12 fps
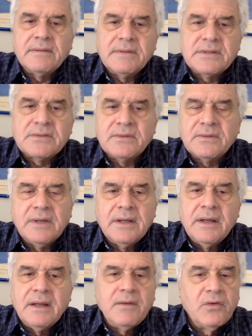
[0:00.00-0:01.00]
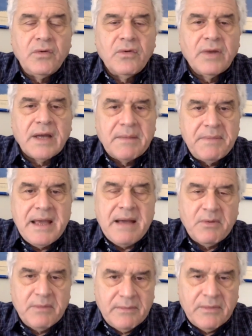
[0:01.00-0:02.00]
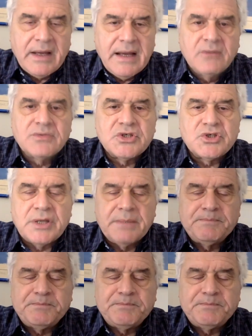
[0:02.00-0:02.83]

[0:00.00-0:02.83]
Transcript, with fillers: Questo noi non la capiamo, ma una causa c'è.